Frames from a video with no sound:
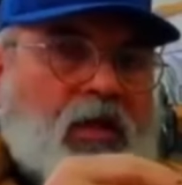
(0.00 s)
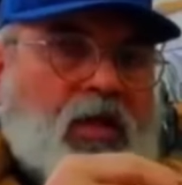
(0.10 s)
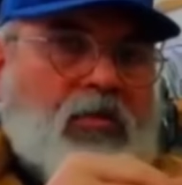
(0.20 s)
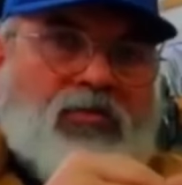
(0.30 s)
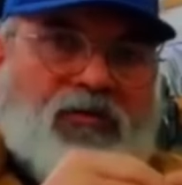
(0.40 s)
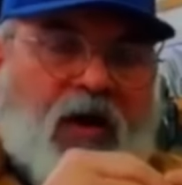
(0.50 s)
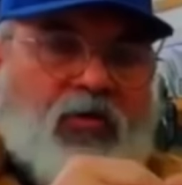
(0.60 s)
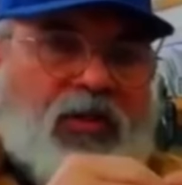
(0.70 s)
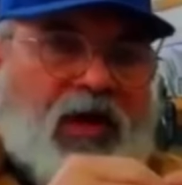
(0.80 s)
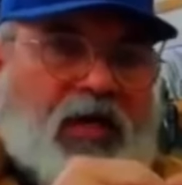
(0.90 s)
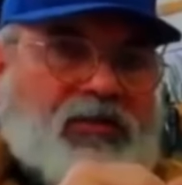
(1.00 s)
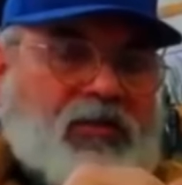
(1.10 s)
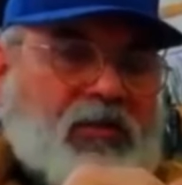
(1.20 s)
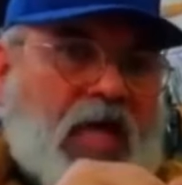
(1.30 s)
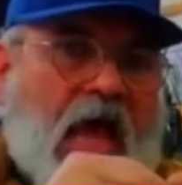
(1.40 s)
المفاوضات
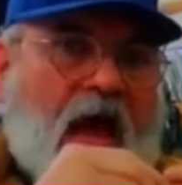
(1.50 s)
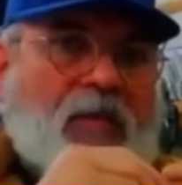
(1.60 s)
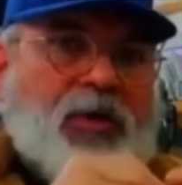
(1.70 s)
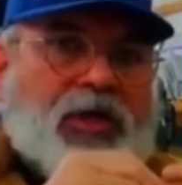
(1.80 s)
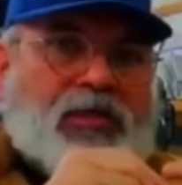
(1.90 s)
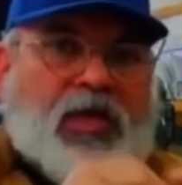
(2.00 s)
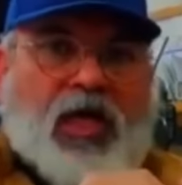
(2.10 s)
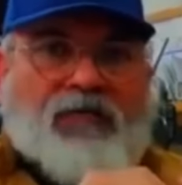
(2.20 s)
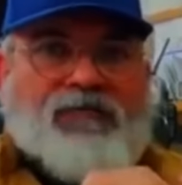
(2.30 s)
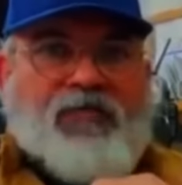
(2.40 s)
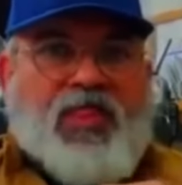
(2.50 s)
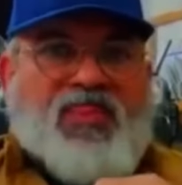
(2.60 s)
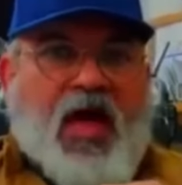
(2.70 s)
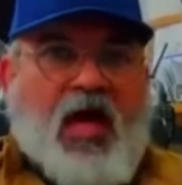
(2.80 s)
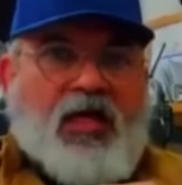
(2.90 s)
عبر طرف
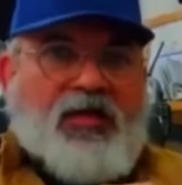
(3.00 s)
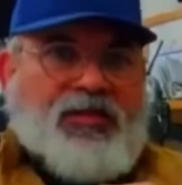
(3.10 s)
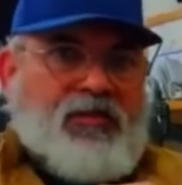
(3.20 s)
ثالث